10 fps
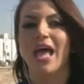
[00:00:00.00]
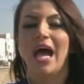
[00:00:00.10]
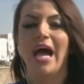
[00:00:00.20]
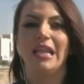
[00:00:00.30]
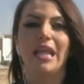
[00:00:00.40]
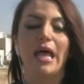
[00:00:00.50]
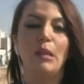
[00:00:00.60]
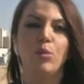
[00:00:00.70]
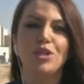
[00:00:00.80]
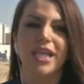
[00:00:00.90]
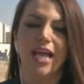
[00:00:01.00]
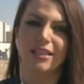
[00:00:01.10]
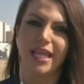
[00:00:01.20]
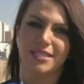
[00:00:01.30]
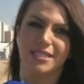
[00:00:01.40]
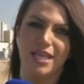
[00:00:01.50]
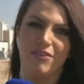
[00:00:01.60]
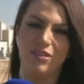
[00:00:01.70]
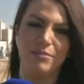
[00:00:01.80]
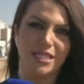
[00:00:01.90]
على البنيه التحتيه
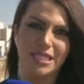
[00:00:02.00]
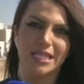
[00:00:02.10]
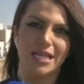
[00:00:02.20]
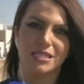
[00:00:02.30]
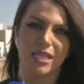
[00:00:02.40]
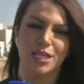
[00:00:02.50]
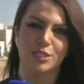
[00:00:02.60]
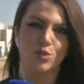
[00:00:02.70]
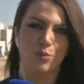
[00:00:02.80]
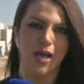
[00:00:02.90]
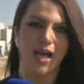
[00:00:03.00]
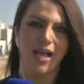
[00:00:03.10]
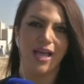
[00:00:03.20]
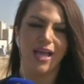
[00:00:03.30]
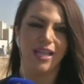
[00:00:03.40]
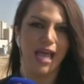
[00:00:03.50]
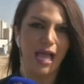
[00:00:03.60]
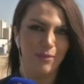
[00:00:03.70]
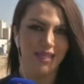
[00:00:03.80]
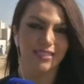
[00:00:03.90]
في مدينه صباح
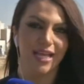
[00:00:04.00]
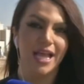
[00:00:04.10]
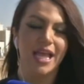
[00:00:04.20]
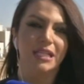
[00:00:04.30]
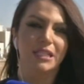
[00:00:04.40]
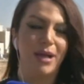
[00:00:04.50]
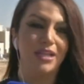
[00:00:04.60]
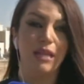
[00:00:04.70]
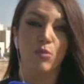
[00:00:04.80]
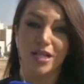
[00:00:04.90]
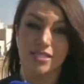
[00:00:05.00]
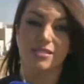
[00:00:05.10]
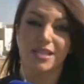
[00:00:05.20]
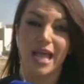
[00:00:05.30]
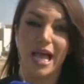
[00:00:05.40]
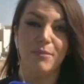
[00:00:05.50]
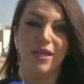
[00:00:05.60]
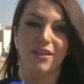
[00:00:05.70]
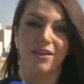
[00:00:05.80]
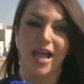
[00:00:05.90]
الاحمد طبعا المؤسسه العامه
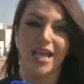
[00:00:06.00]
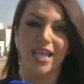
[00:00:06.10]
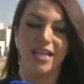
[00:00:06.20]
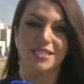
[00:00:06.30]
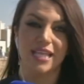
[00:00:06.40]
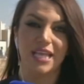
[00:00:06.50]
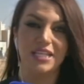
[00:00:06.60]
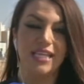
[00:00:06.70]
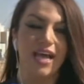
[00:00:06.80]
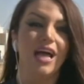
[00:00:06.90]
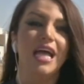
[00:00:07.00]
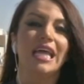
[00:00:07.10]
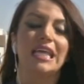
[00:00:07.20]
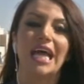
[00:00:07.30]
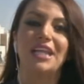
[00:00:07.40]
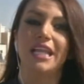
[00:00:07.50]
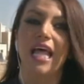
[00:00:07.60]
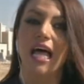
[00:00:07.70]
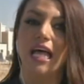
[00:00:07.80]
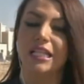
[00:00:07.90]
للرعايه السكنيه كان
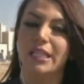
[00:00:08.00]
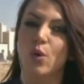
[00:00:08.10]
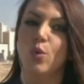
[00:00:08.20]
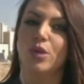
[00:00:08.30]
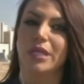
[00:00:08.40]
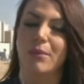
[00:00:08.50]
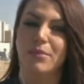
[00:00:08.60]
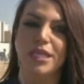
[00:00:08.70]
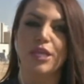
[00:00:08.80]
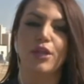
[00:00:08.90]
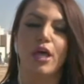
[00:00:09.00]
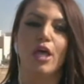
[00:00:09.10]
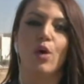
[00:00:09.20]
لها دور كبير آه،